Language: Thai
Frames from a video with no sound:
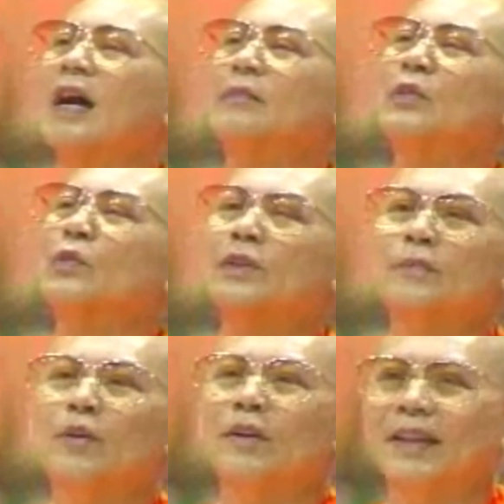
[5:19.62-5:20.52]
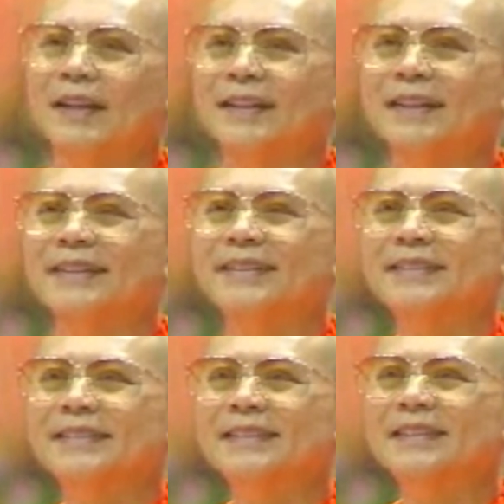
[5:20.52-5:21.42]
ข้ามถนนยังมองเห็นเลย
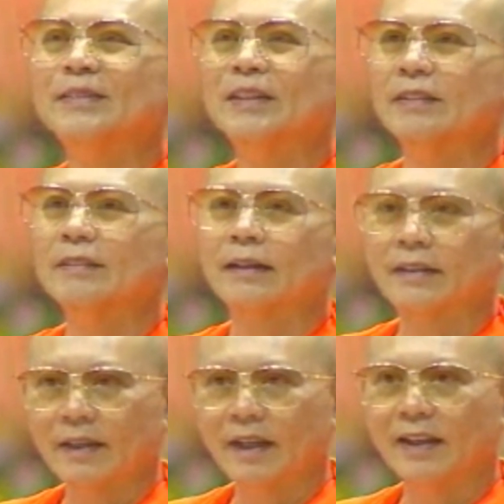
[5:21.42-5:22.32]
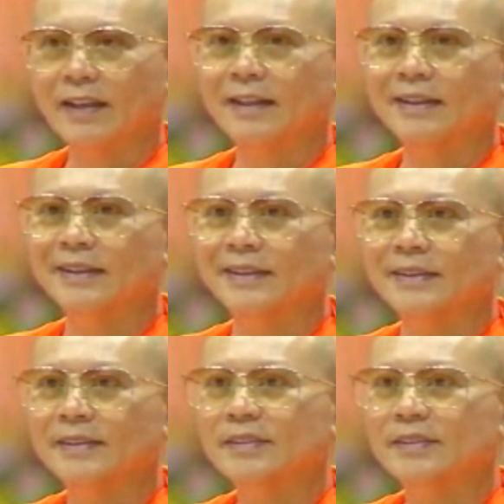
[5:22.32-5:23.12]
เห็นได้ไกลเลย